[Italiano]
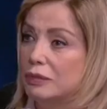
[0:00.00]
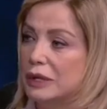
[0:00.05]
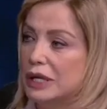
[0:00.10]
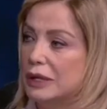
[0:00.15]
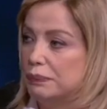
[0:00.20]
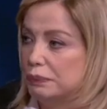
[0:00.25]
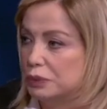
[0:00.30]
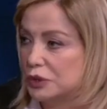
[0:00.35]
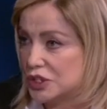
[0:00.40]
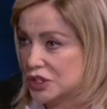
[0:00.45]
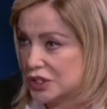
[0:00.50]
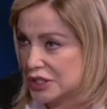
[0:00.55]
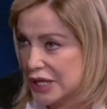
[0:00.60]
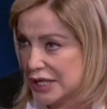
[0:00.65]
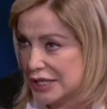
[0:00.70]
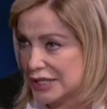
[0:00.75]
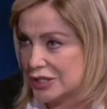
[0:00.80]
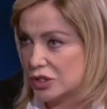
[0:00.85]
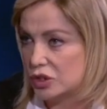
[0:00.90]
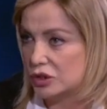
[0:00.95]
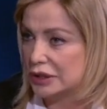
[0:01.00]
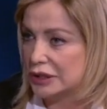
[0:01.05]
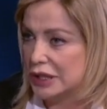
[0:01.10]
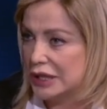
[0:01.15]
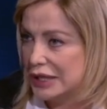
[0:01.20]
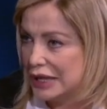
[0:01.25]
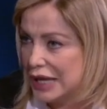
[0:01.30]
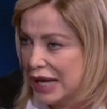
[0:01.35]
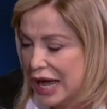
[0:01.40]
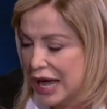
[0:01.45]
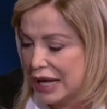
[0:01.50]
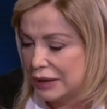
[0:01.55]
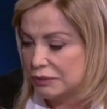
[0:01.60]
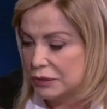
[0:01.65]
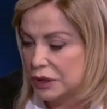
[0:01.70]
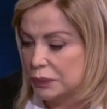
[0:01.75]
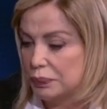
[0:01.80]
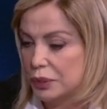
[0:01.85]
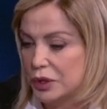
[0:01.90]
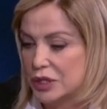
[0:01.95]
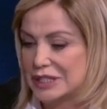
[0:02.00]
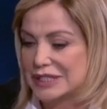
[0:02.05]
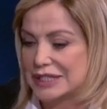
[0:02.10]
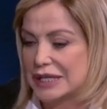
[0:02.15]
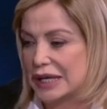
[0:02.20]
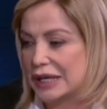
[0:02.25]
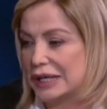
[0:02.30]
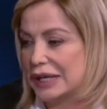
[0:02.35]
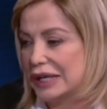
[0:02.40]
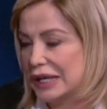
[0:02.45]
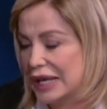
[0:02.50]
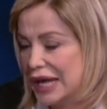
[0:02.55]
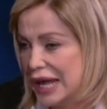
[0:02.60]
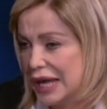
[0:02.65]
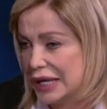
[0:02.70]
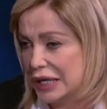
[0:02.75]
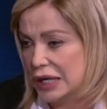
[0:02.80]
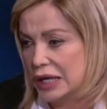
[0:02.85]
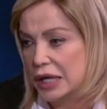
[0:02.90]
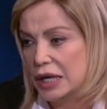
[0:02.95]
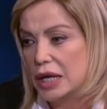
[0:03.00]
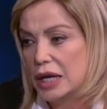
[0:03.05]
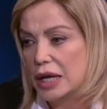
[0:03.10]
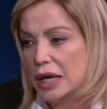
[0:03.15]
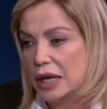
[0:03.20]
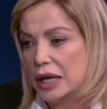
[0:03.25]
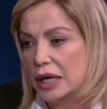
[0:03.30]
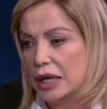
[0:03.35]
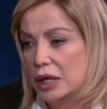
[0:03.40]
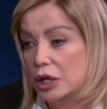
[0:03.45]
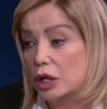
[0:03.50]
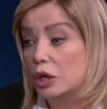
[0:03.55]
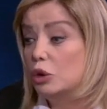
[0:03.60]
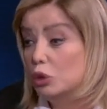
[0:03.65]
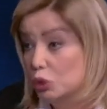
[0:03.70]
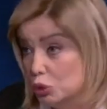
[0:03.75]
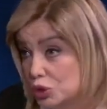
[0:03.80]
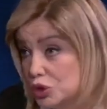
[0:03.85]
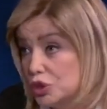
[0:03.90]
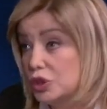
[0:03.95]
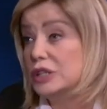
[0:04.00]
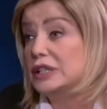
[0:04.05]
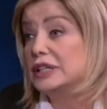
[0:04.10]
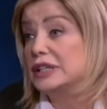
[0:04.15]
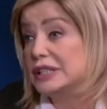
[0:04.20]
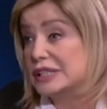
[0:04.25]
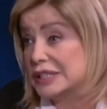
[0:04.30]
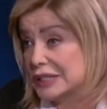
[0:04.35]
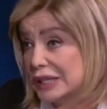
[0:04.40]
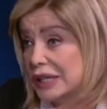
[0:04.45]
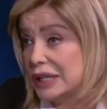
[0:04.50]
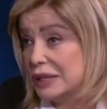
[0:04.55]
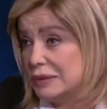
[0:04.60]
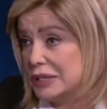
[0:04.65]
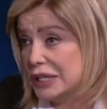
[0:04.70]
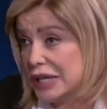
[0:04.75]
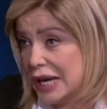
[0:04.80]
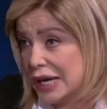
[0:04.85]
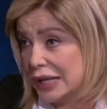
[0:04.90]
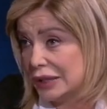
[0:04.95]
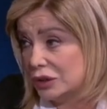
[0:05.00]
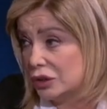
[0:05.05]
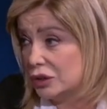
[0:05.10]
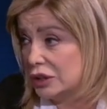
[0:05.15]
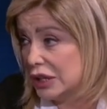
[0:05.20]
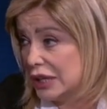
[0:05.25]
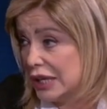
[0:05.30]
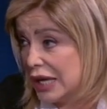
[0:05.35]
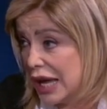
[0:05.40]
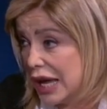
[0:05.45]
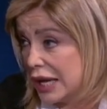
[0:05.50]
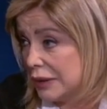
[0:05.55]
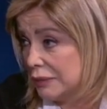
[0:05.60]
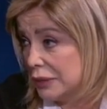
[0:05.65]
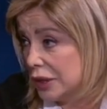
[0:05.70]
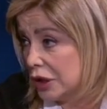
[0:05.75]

il possesso delle armi possa creare eh, l'uso indiscriminato delle armi.